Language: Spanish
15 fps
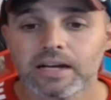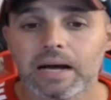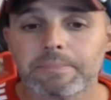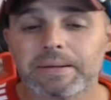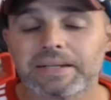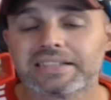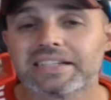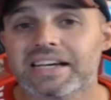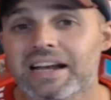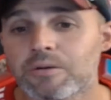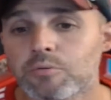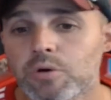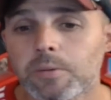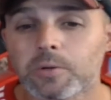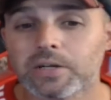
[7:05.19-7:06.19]
Aparte caras
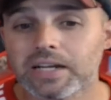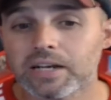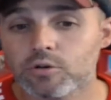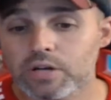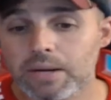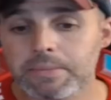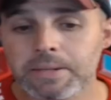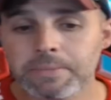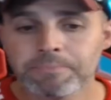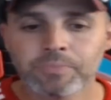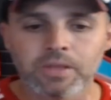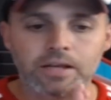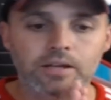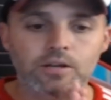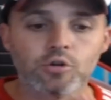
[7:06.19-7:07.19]
nuevas, porque Konami
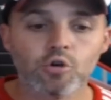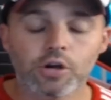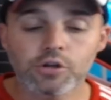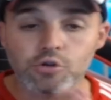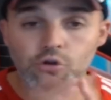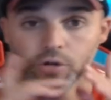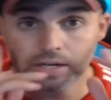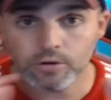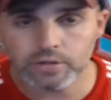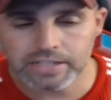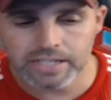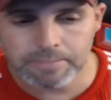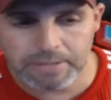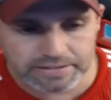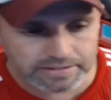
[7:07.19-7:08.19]
lo que yo creo que
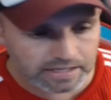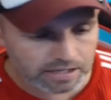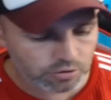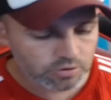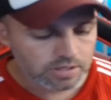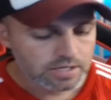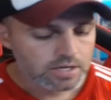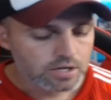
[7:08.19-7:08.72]
tiene planteado,